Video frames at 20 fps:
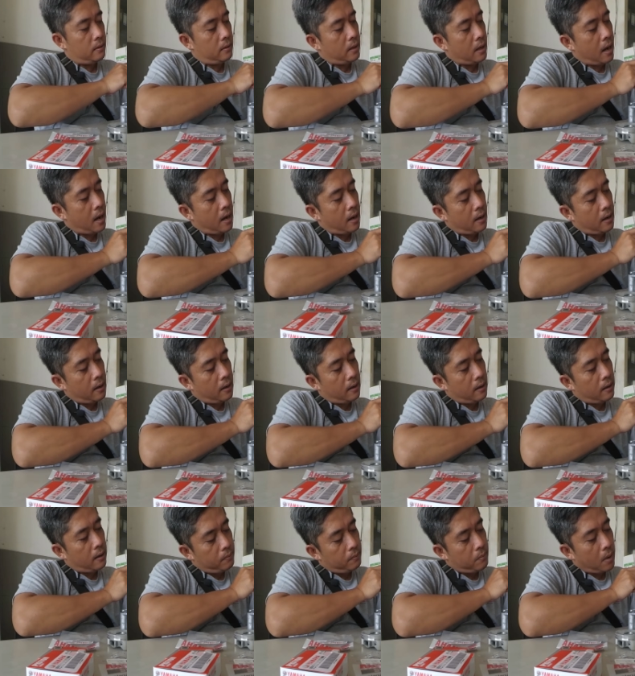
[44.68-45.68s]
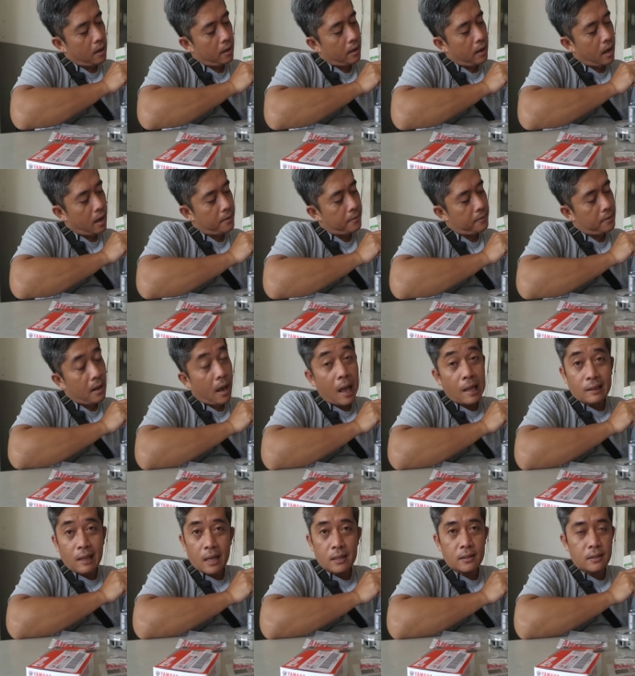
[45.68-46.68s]
yang bagian
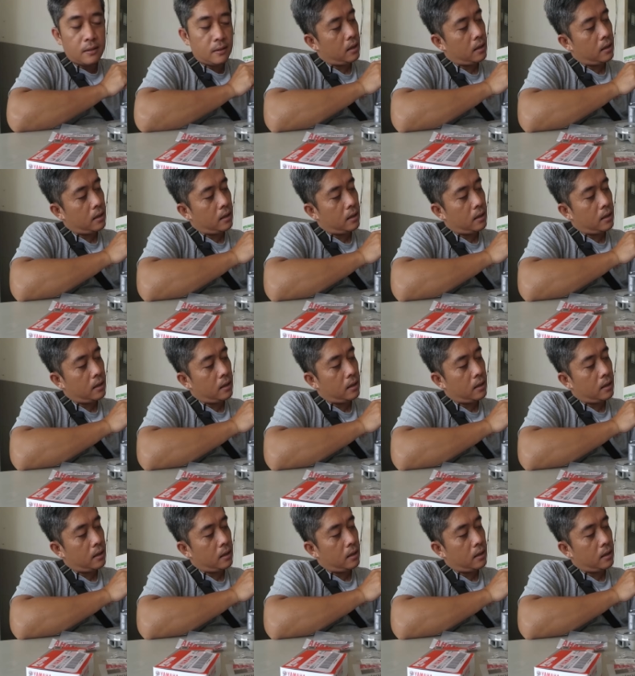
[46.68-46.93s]
atas.